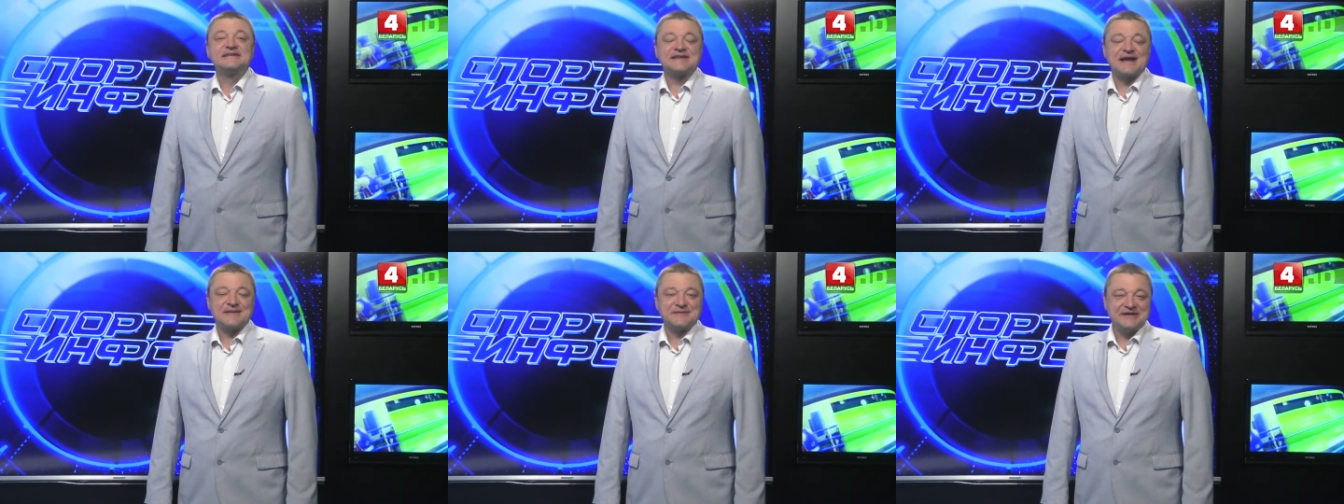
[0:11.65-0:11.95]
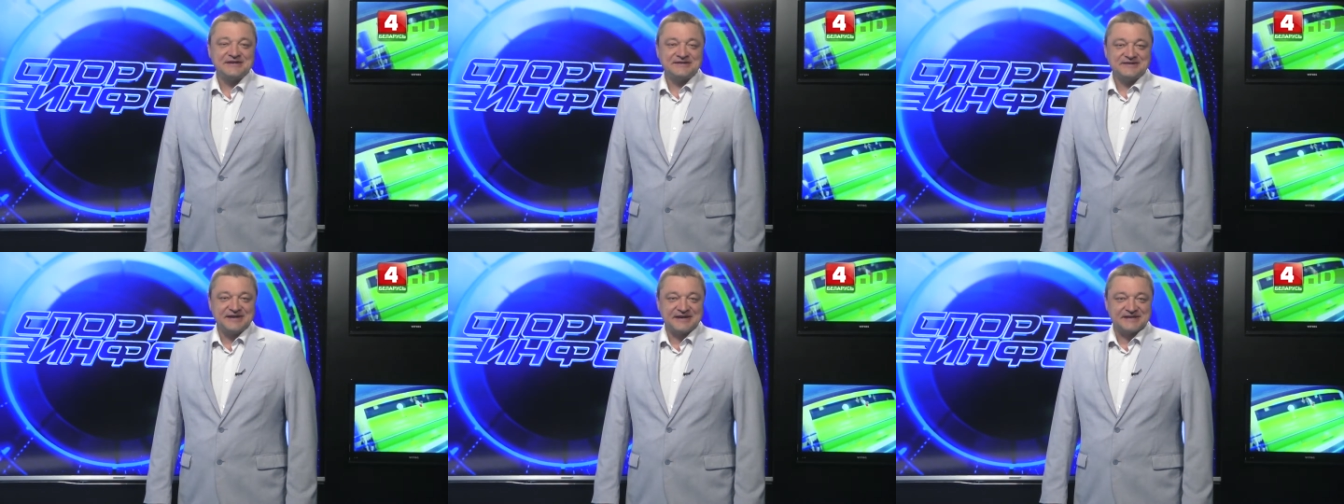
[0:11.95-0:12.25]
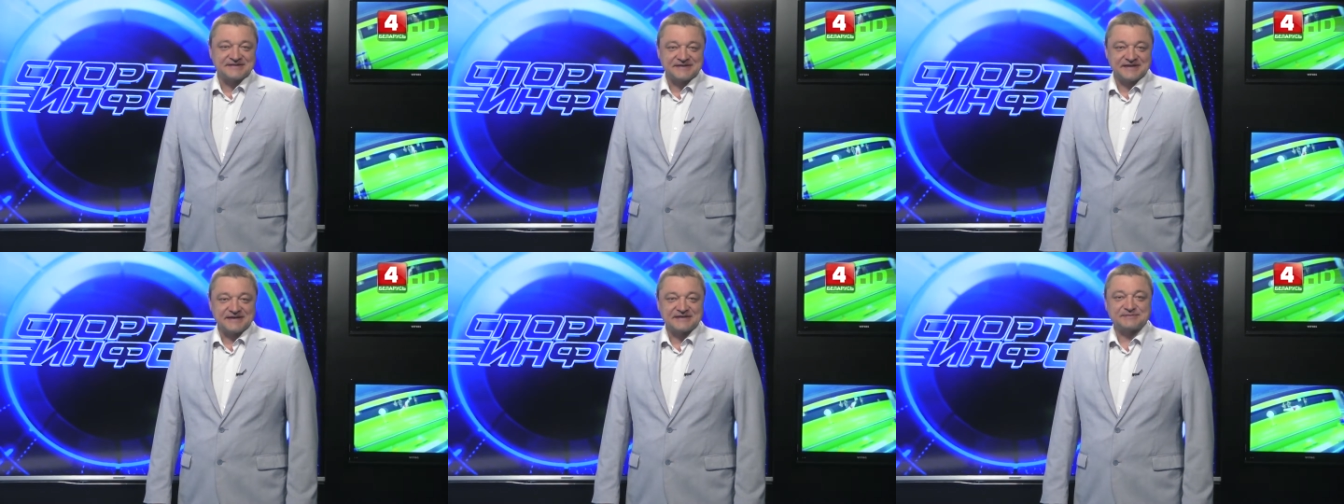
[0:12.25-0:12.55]
Самые
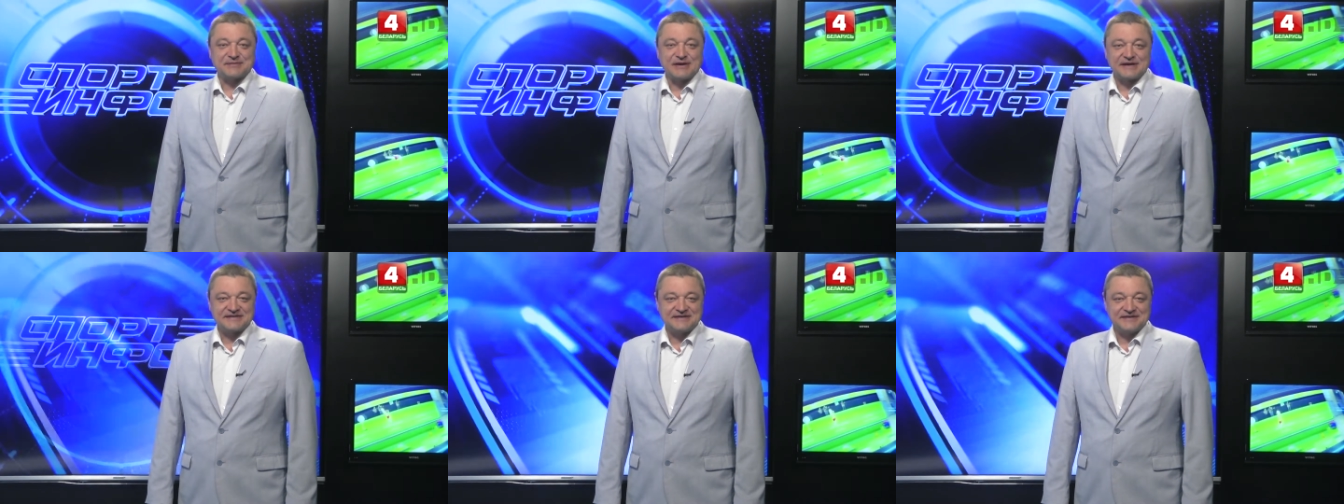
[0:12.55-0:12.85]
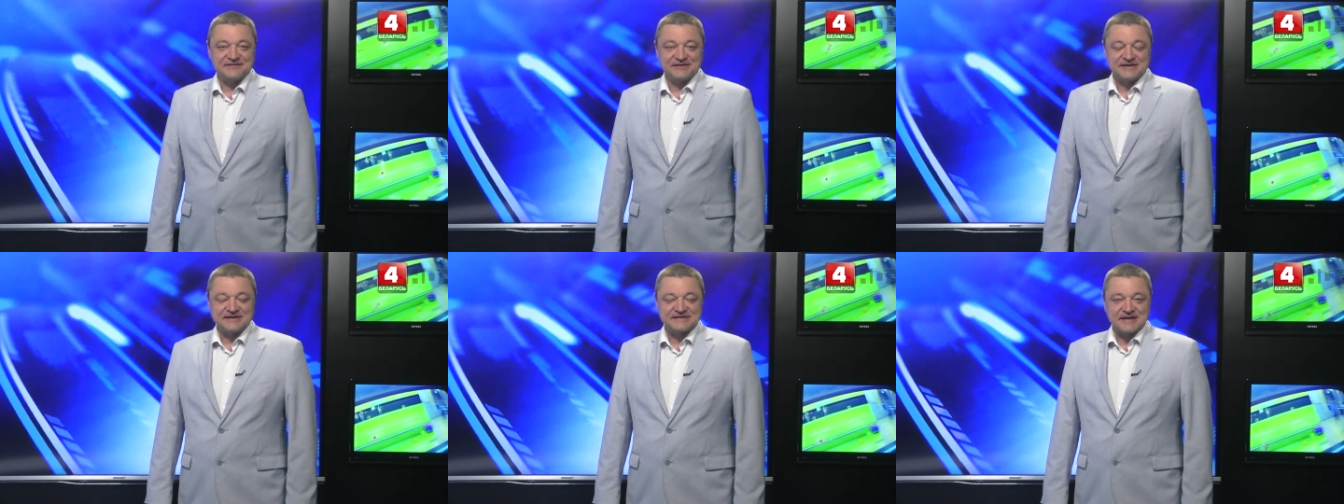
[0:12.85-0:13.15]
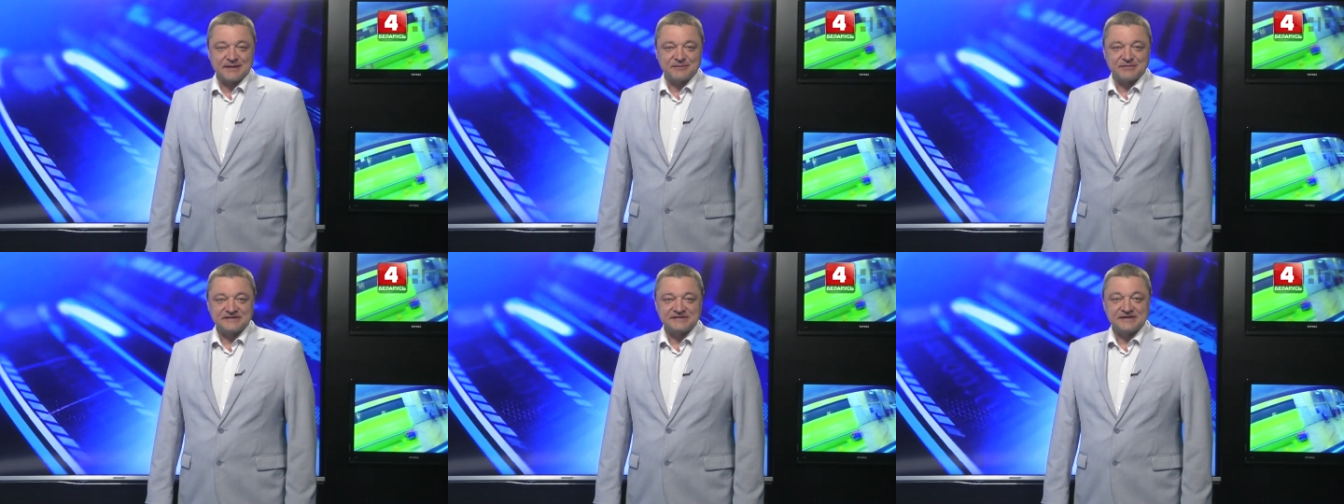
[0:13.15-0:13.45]
интересные спортивные
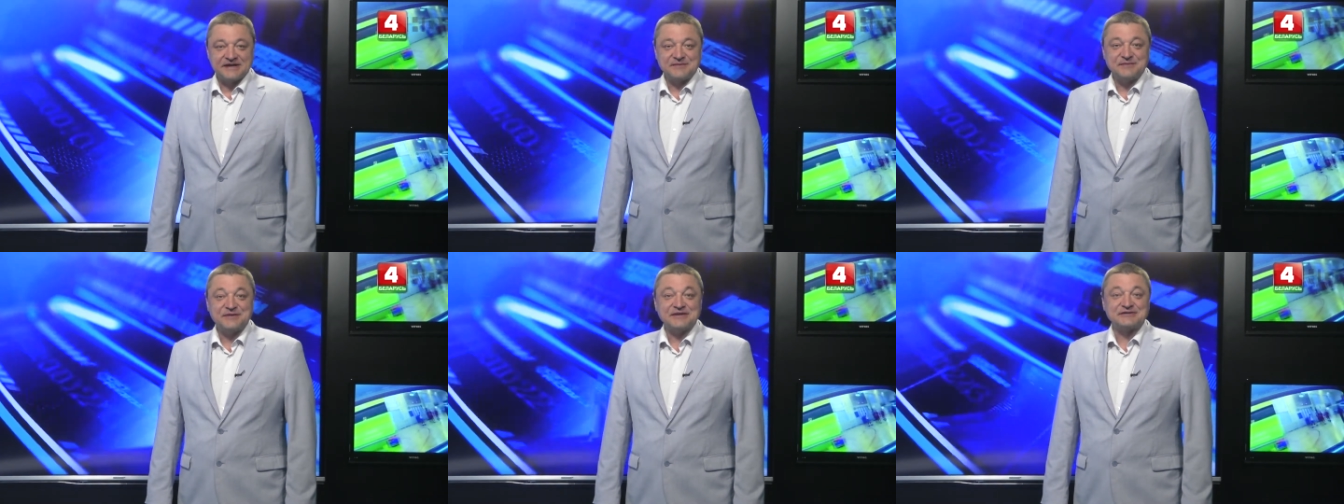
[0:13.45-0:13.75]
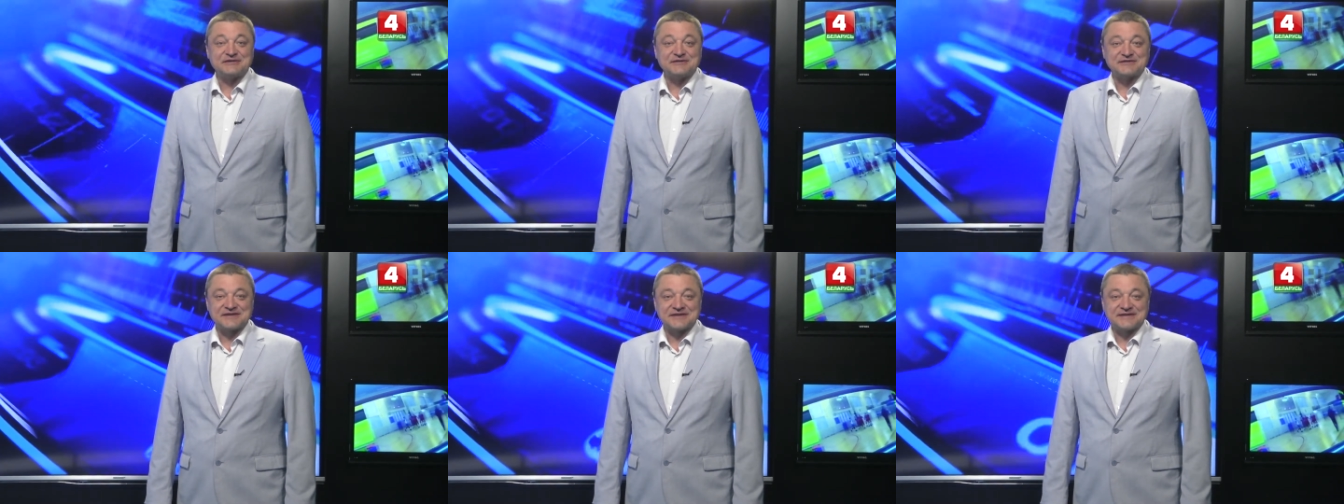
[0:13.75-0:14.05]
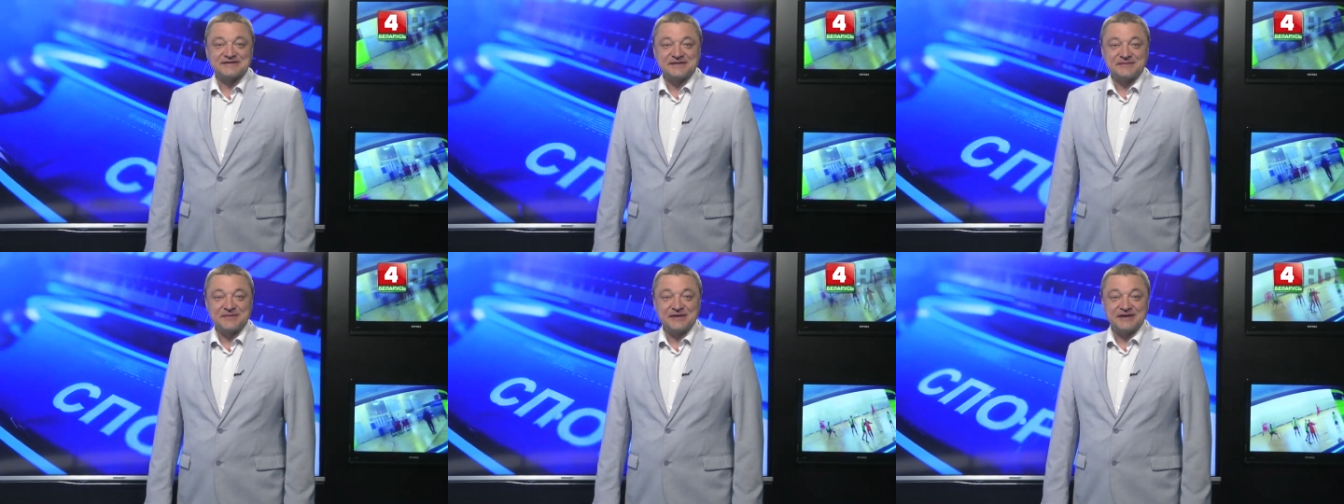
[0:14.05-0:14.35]
события
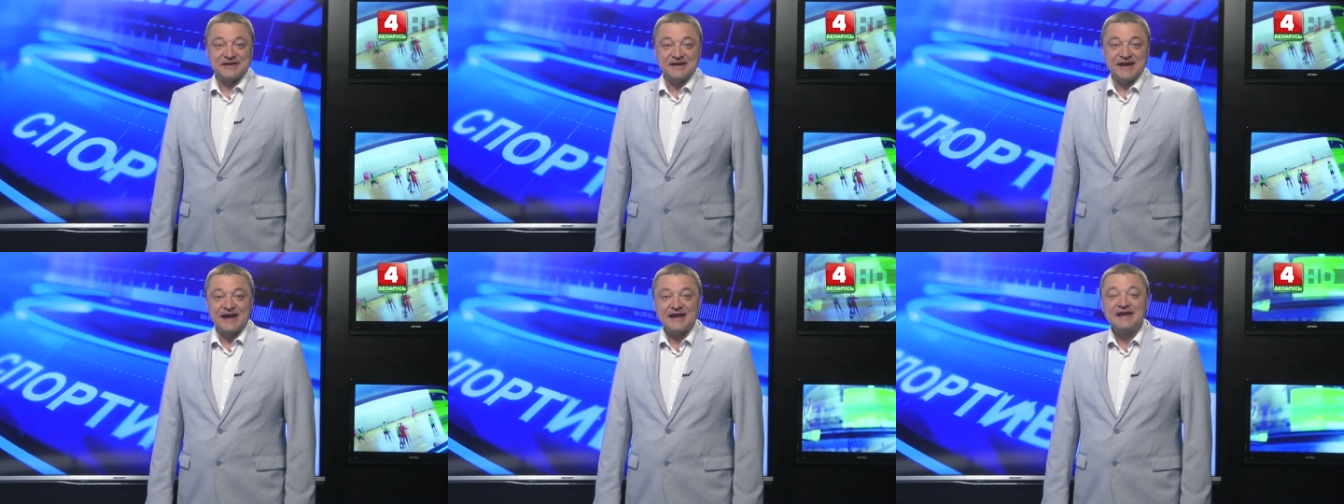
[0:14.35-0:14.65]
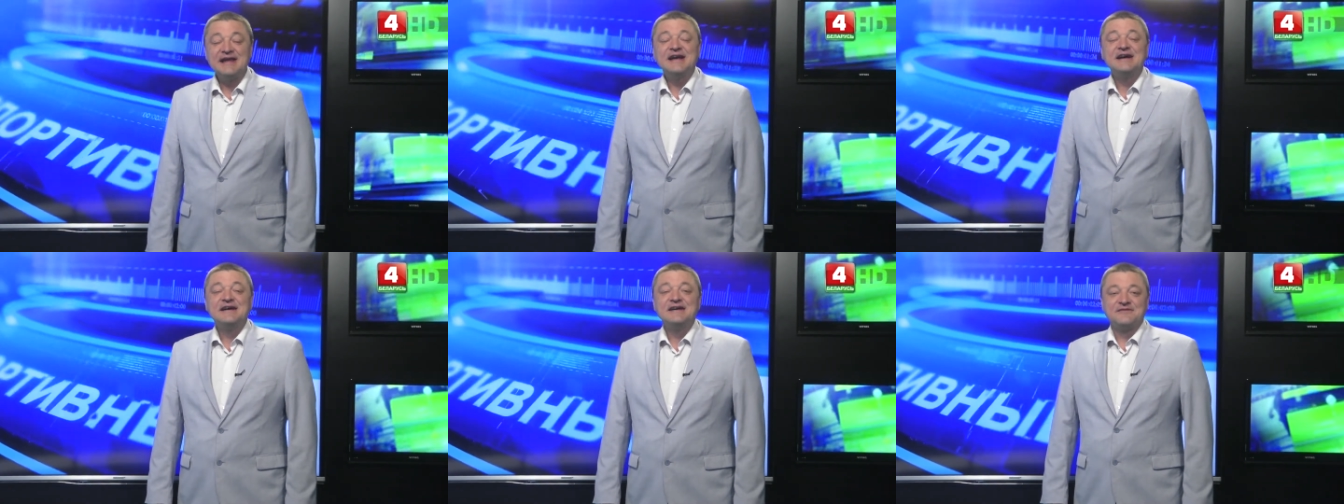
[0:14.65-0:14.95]
минувших семи дней